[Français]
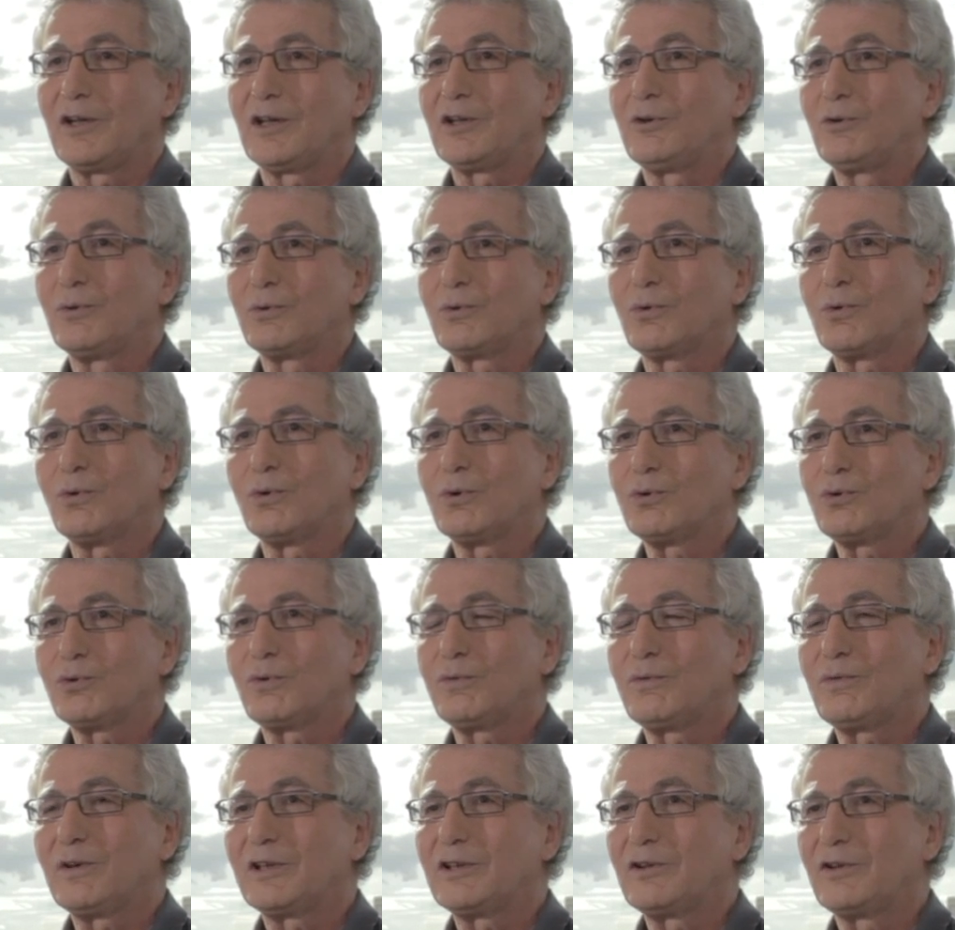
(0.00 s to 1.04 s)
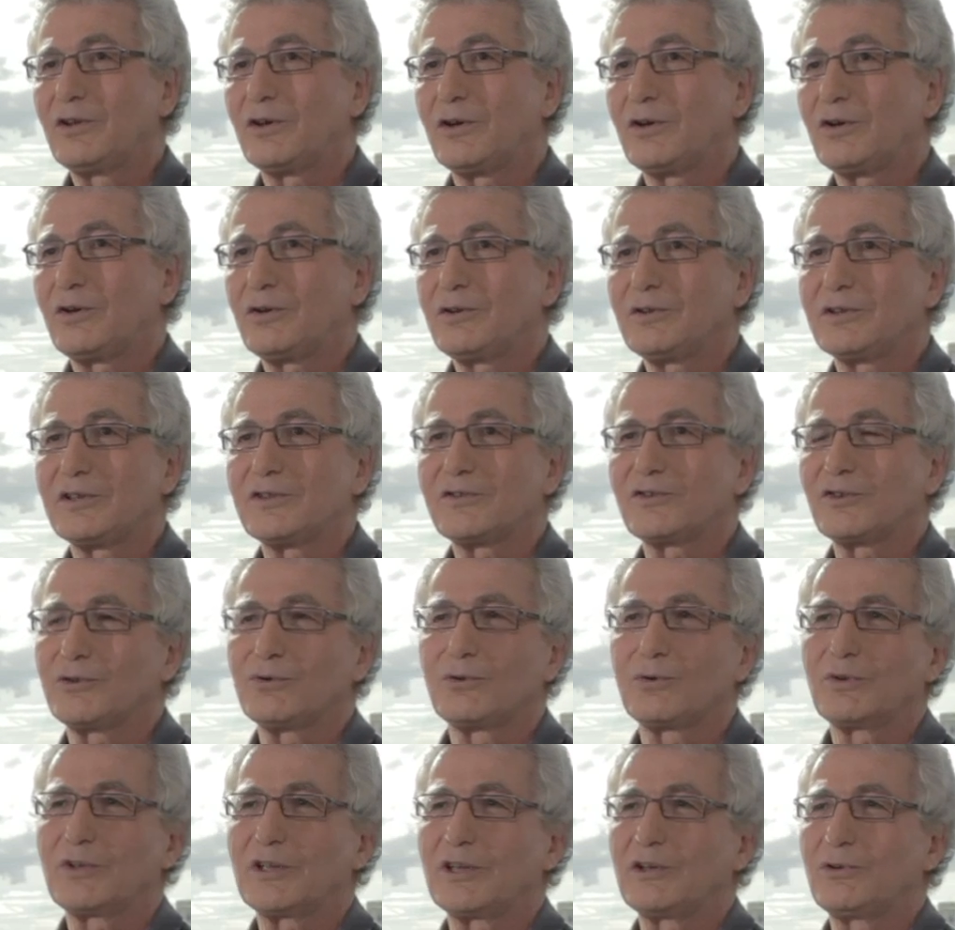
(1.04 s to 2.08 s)
Et donc on retrouve là-dedans des
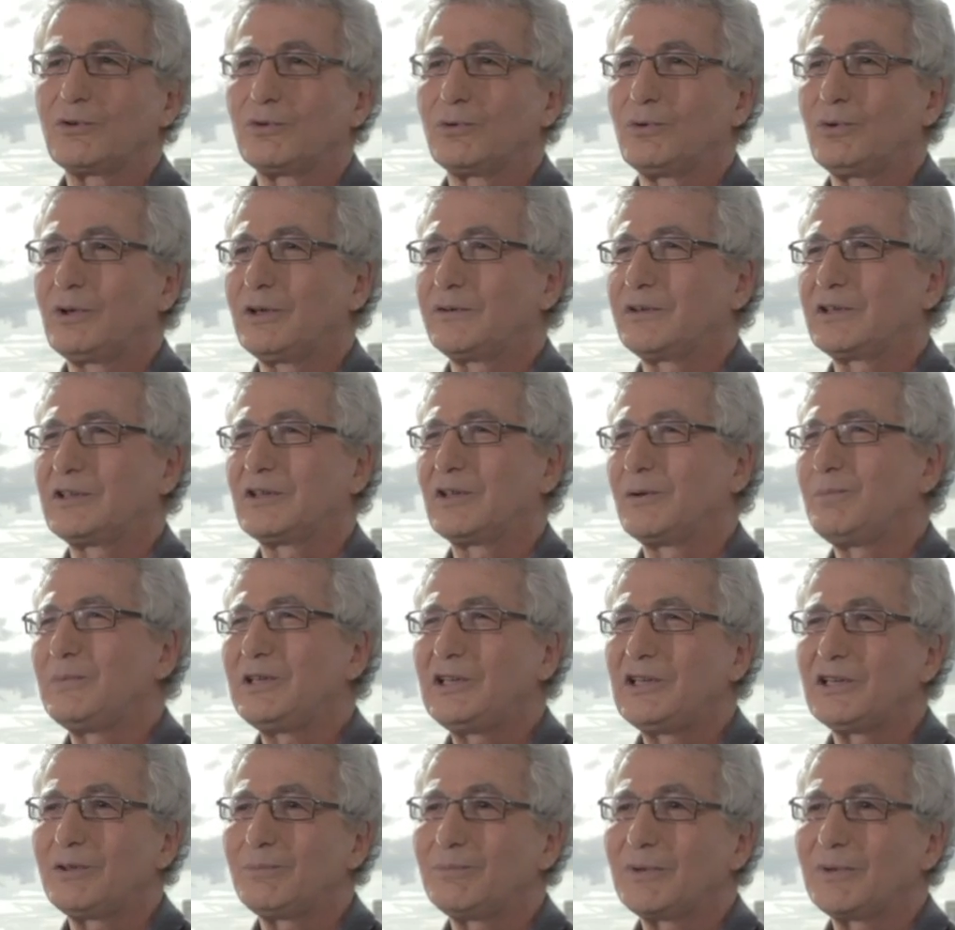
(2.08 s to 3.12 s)
centres de calcul avec des milliers de